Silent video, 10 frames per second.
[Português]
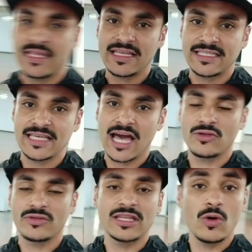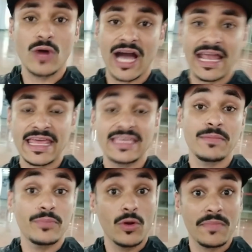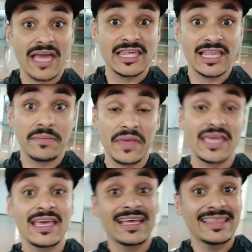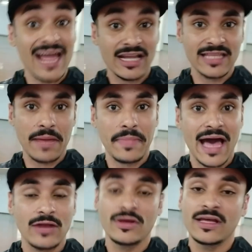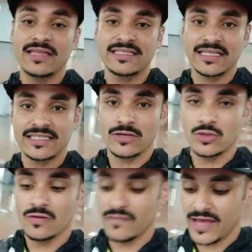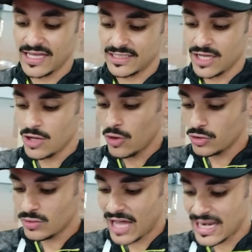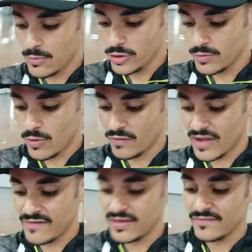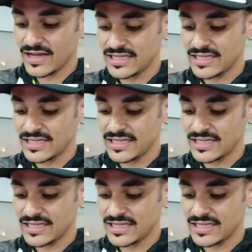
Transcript: desse ano. Então, um cara aí que promete também dar trabalho nessa São Silvestre. Outro cara muito bom que vai vir vai